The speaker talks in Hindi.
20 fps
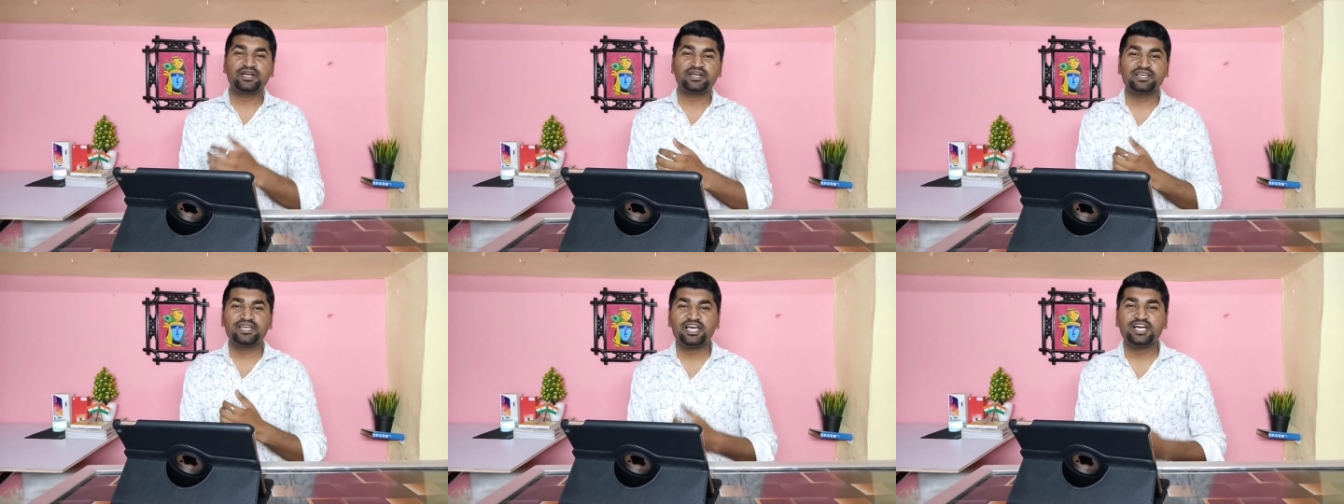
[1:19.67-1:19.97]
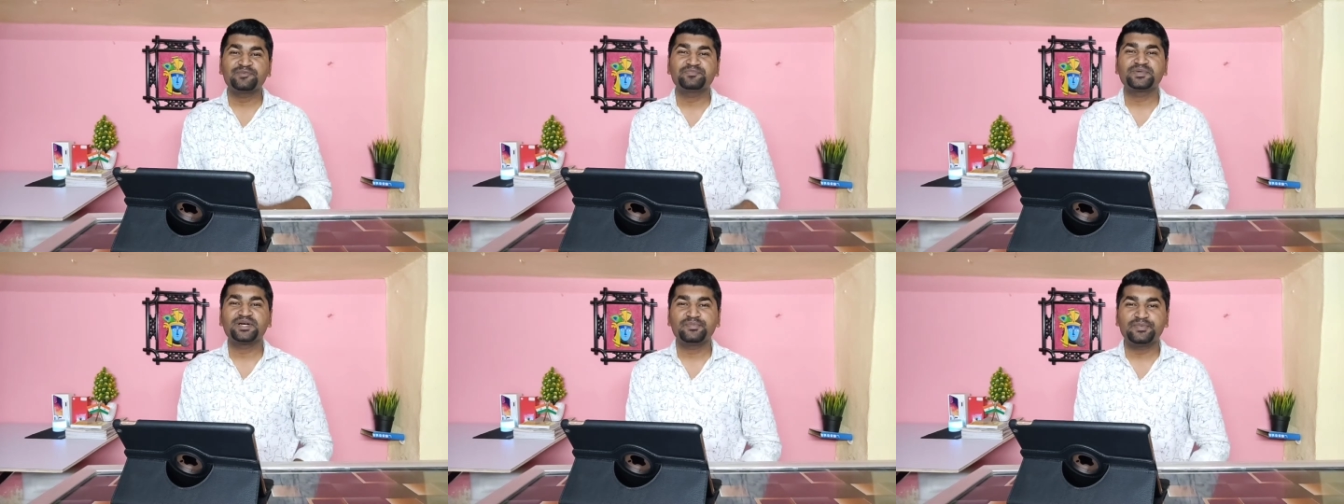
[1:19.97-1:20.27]
अगला
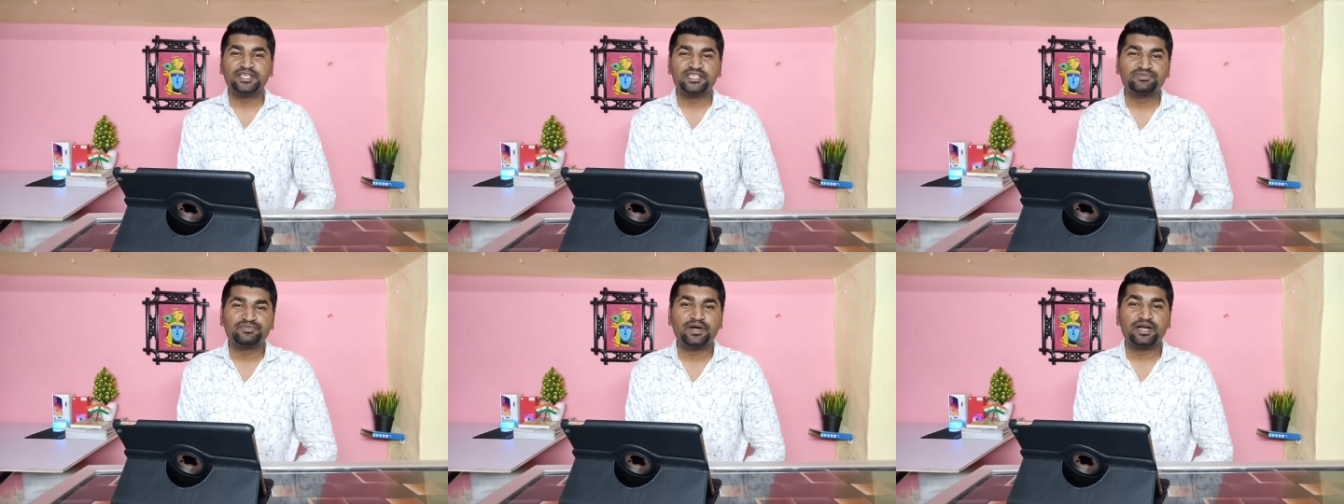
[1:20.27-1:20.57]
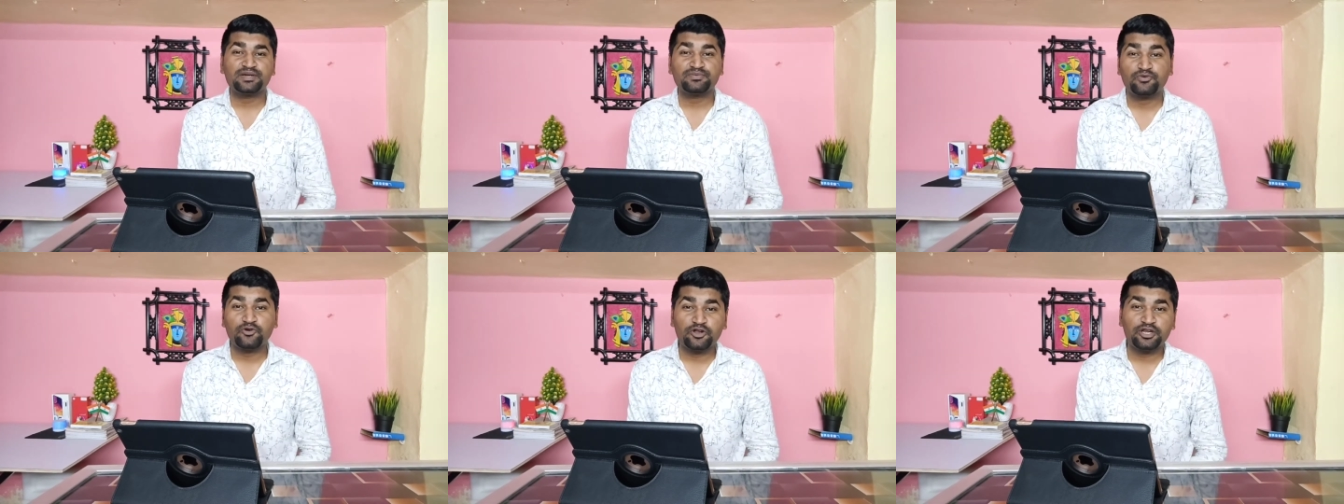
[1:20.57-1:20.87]
अपकमिंग
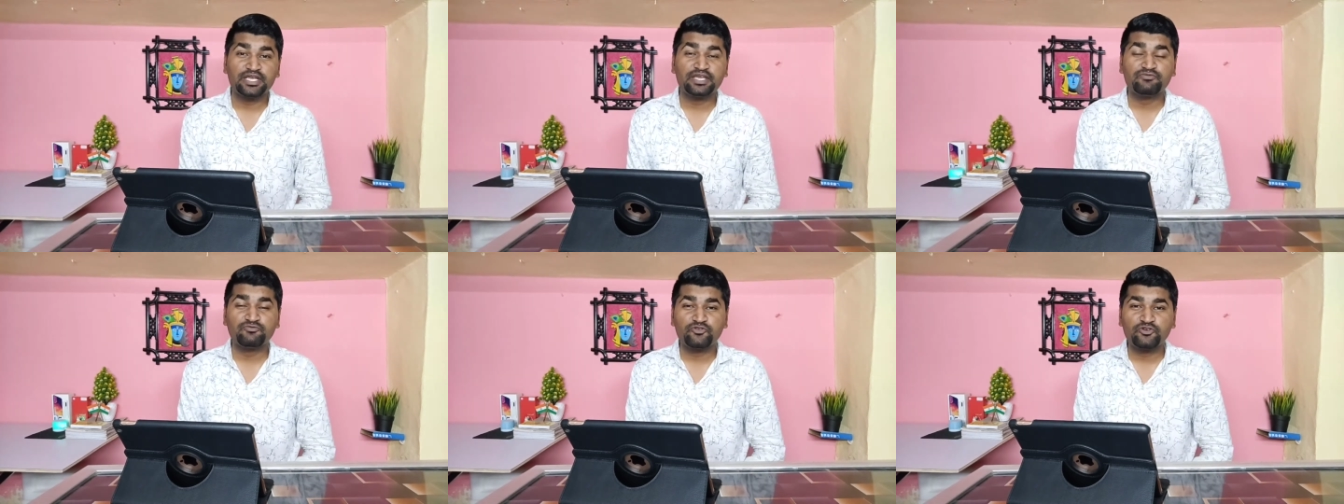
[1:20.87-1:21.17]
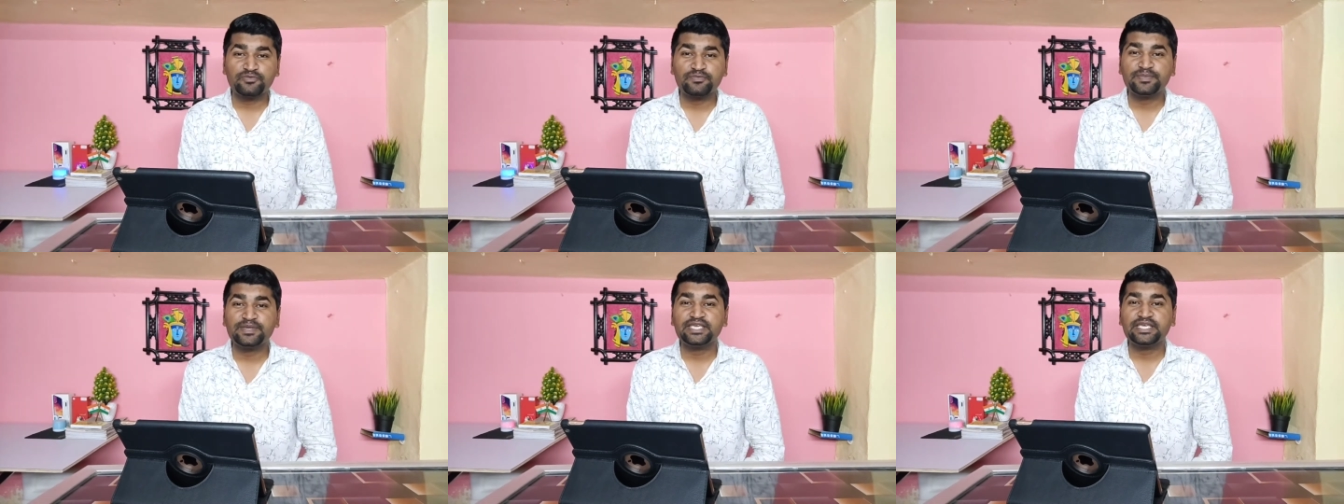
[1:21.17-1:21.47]
स्मार्टफोन है
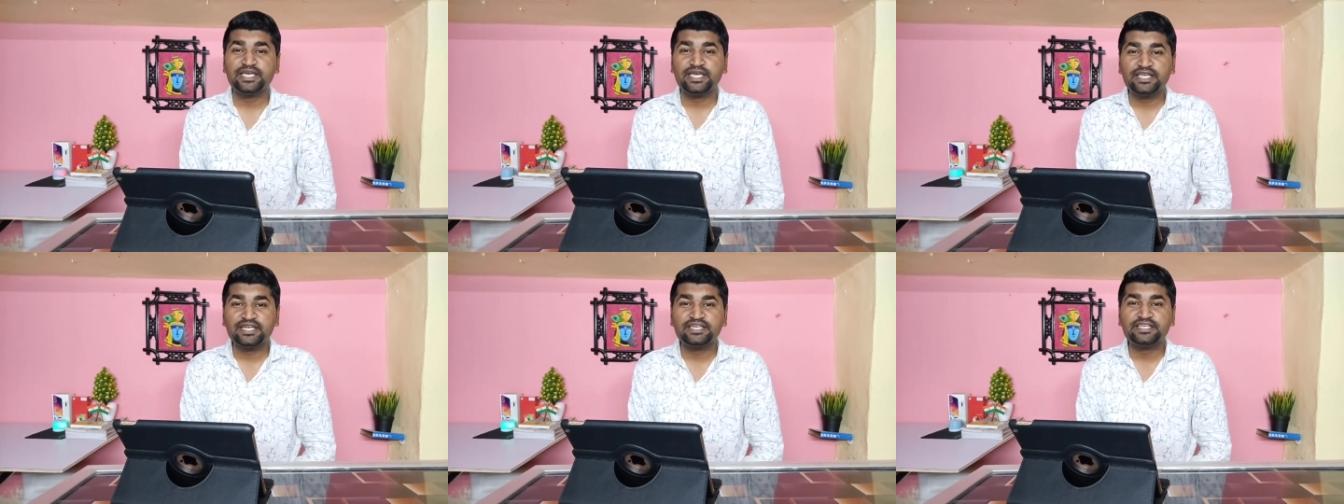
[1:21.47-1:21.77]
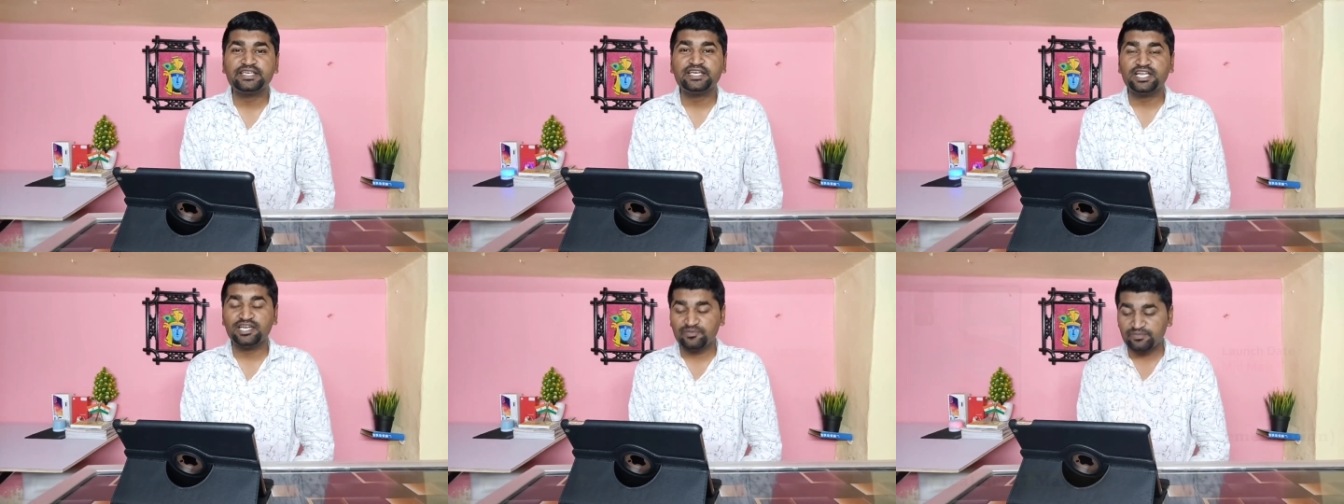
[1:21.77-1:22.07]
वो भी है
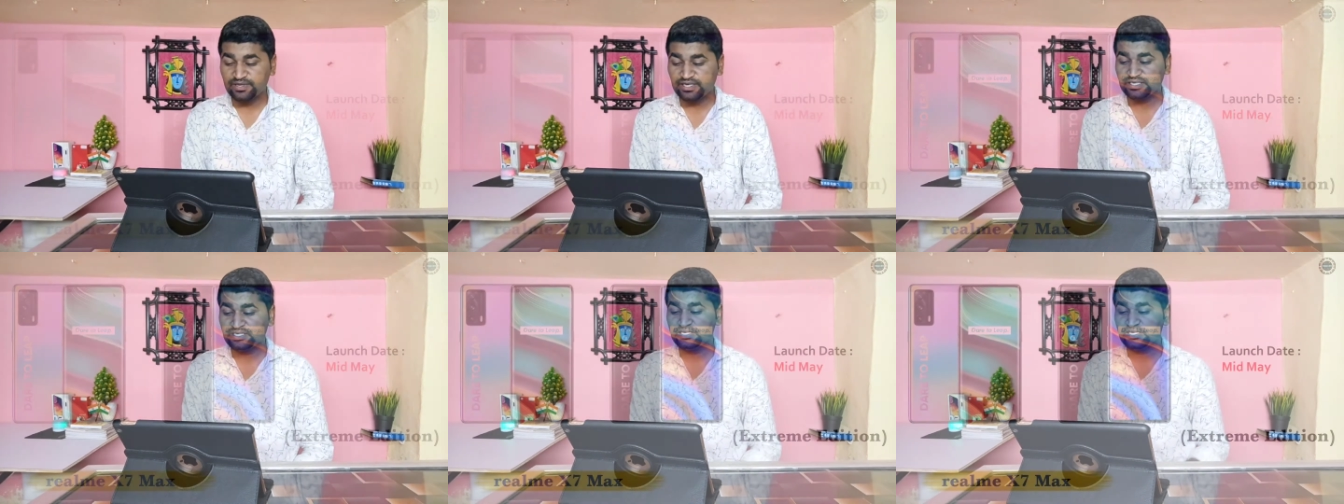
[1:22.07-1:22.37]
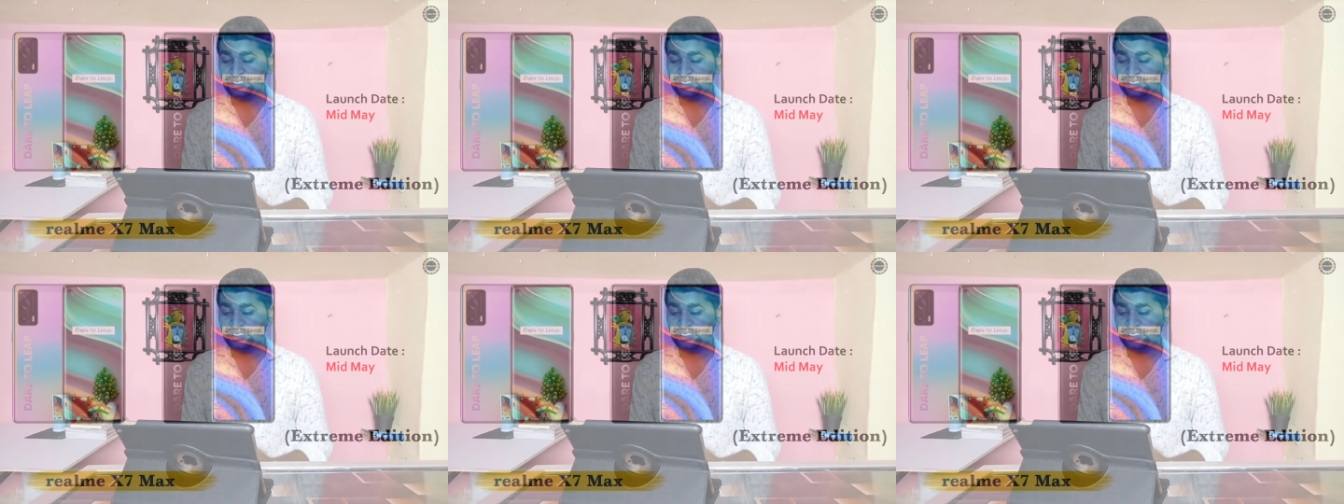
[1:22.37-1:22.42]
रियलमी